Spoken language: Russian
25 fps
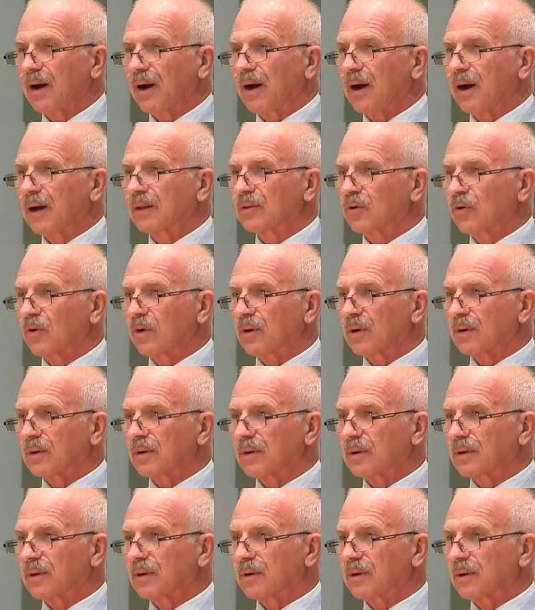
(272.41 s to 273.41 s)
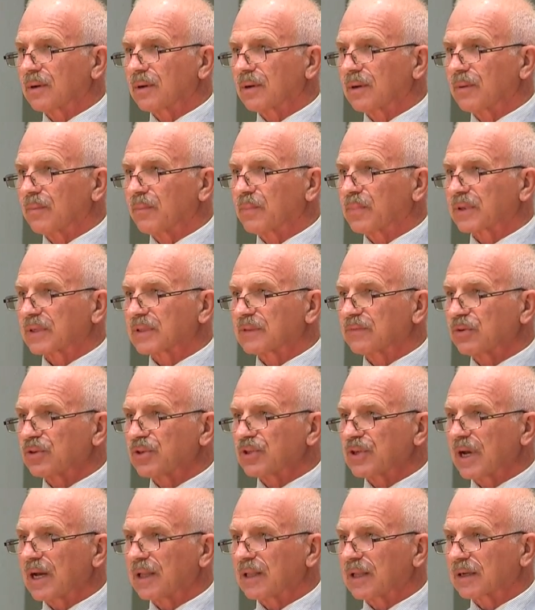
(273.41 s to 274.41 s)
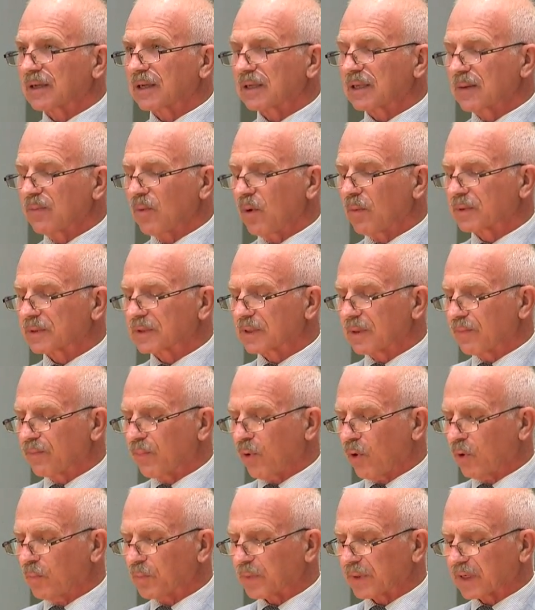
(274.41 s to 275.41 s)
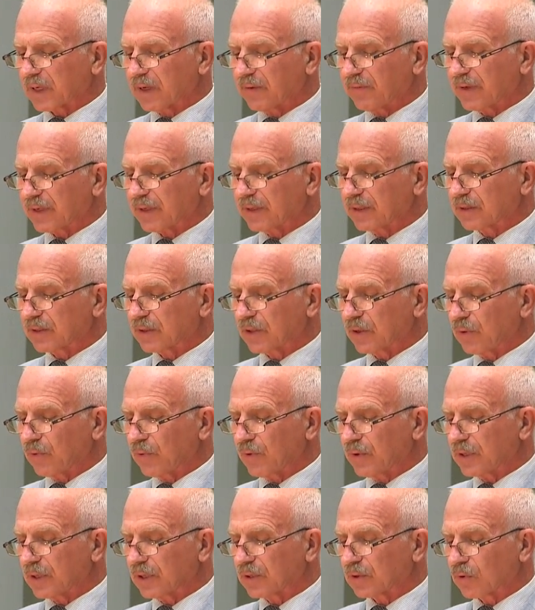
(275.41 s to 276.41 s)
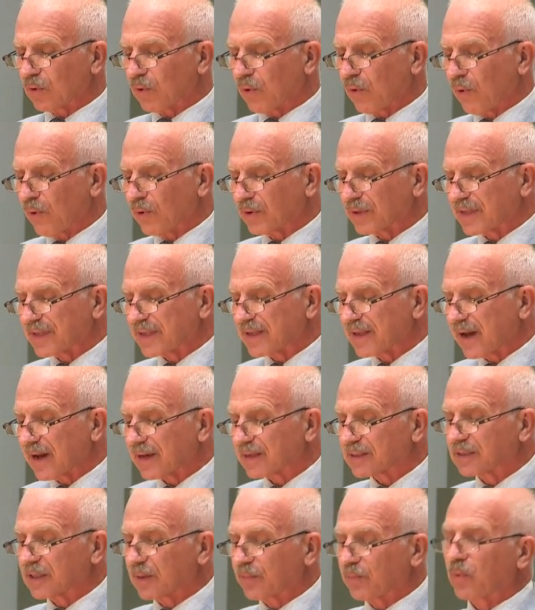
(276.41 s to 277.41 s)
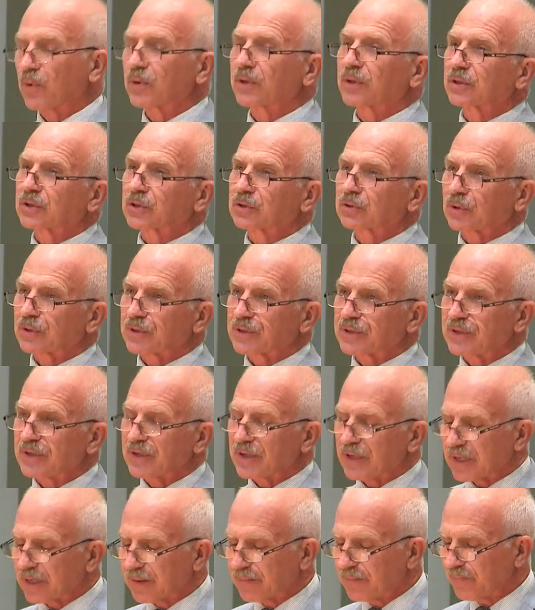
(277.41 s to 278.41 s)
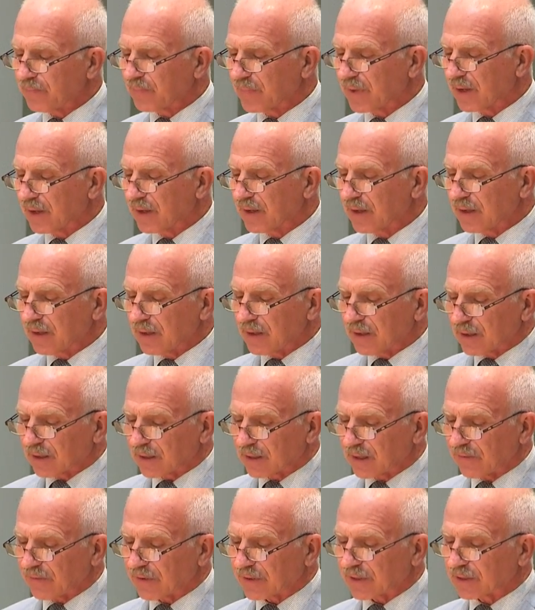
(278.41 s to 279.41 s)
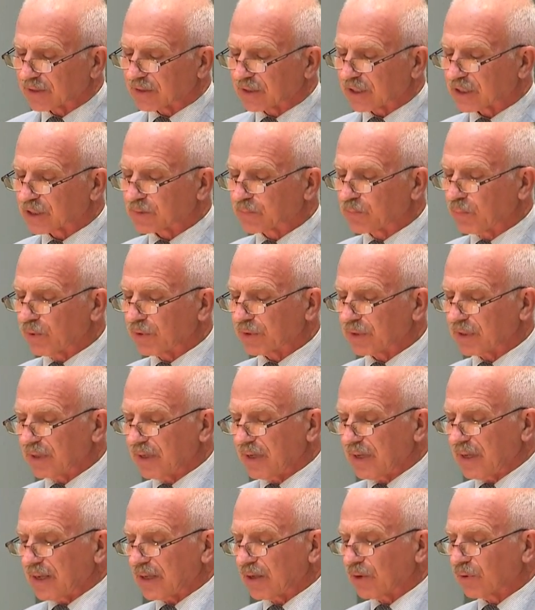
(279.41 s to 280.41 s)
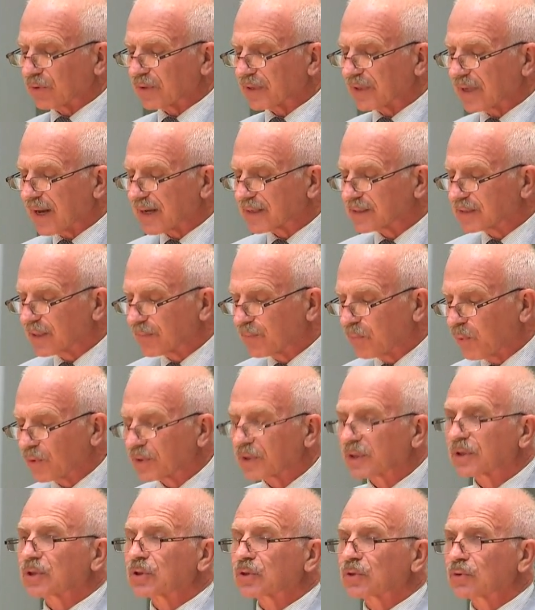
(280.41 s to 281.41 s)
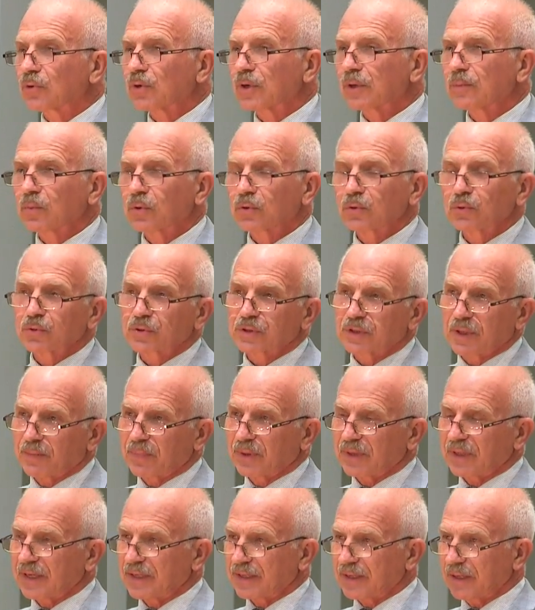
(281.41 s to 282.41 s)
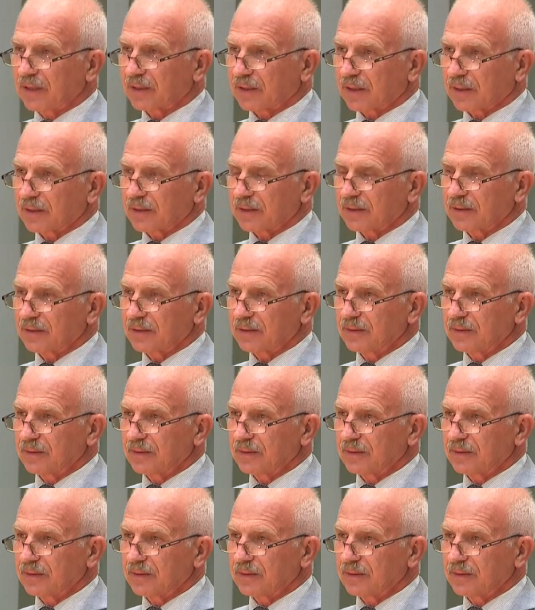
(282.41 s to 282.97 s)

оно прозвучало, каким образом Бог проговорил к Ионе, но он ясно понял, что с ним говорил Господь, и он ясно понял, что ему нужно было делать.